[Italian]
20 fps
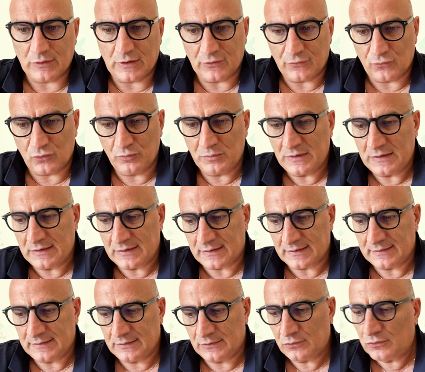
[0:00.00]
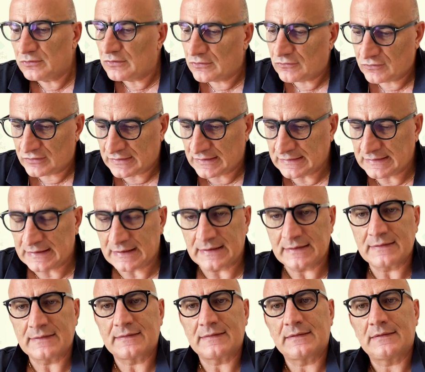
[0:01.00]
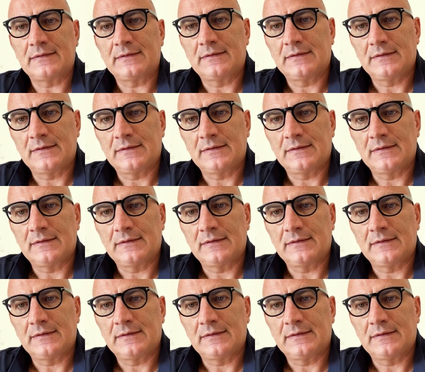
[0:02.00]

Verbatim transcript: che assume il reddito di cittadinanza,